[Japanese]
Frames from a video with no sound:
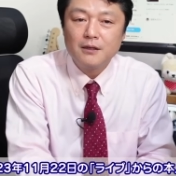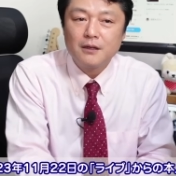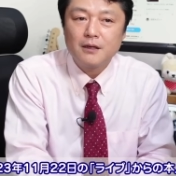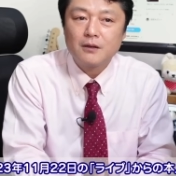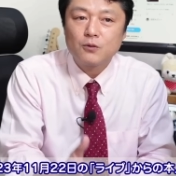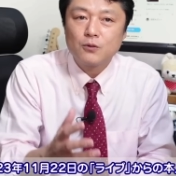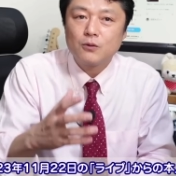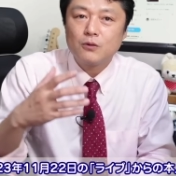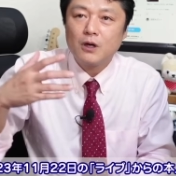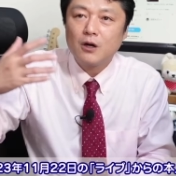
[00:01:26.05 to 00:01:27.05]
えー、こ
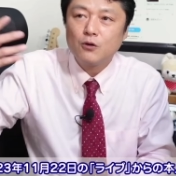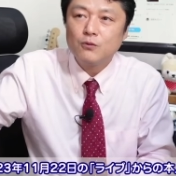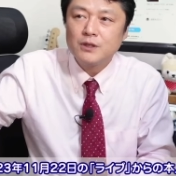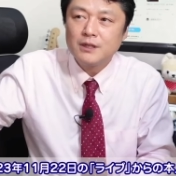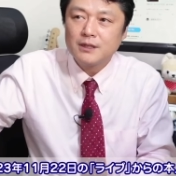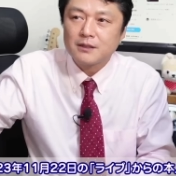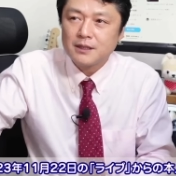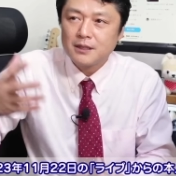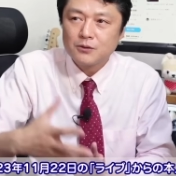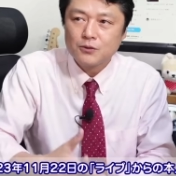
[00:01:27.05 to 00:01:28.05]
の運んでいった
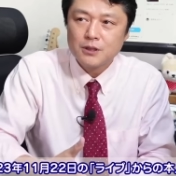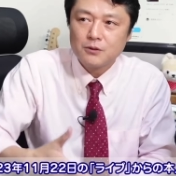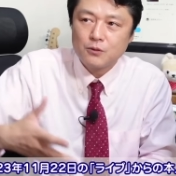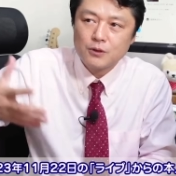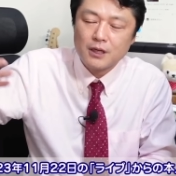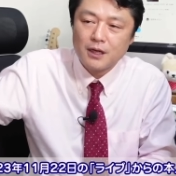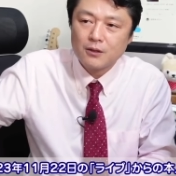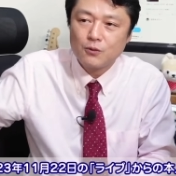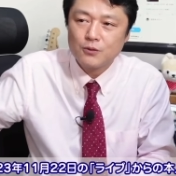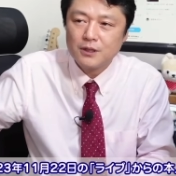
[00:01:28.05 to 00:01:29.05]
北朝鮮の方から
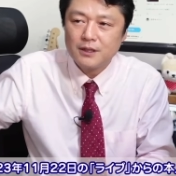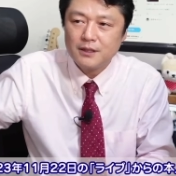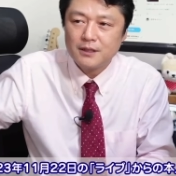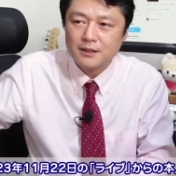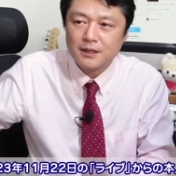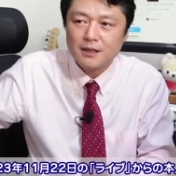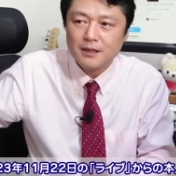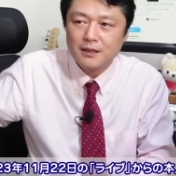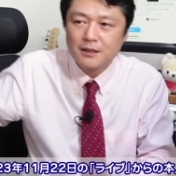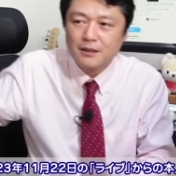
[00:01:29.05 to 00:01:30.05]
運んでいっ
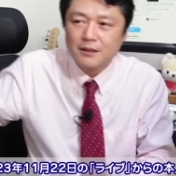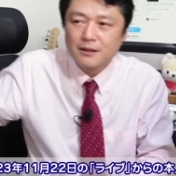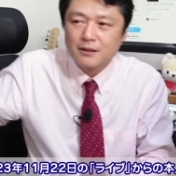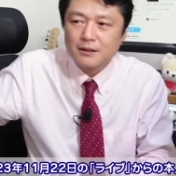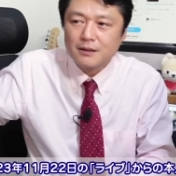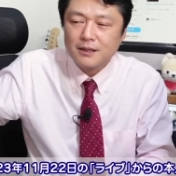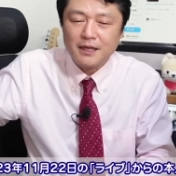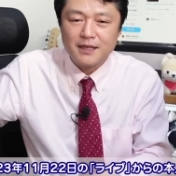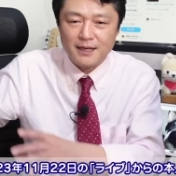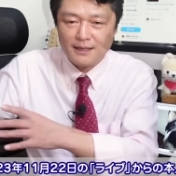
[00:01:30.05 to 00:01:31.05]
た
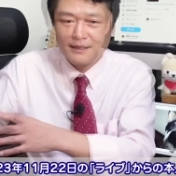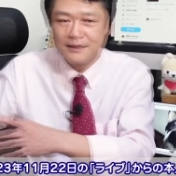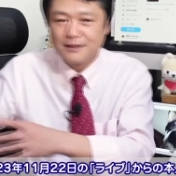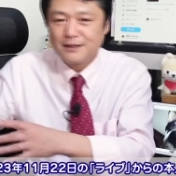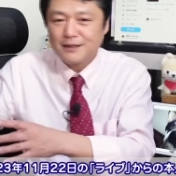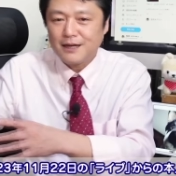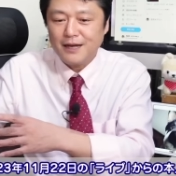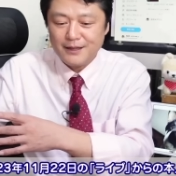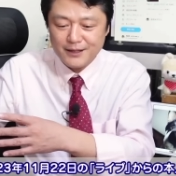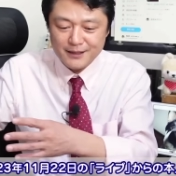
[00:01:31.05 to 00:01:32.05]
何か
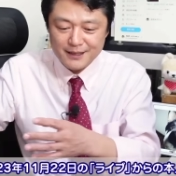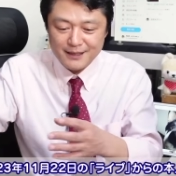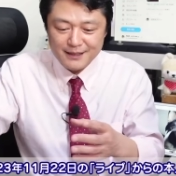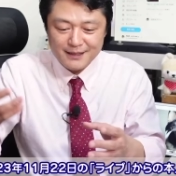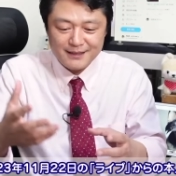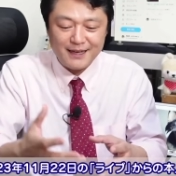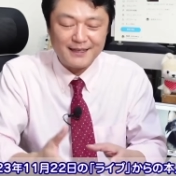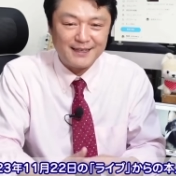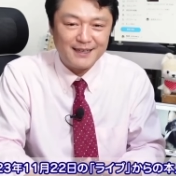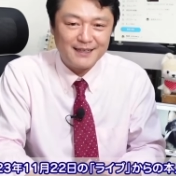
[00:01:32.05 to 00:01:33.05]
帰ってきた
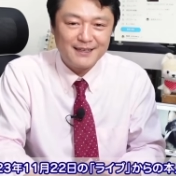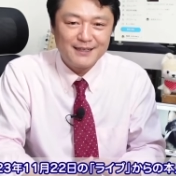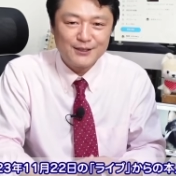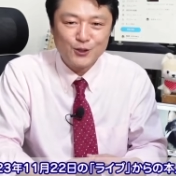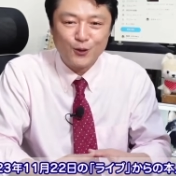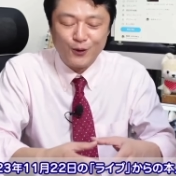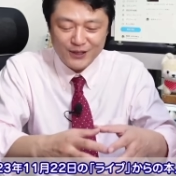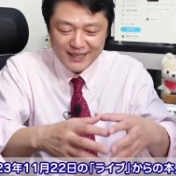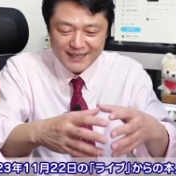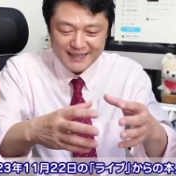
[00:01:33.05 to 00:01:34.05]
何か。そこ
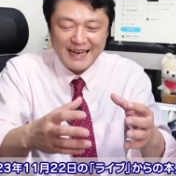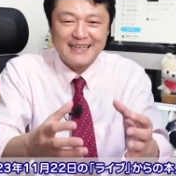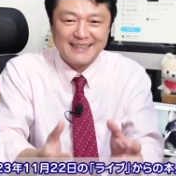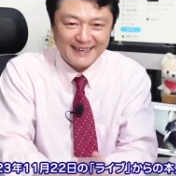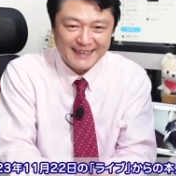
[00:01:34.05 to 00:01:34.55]
に何か、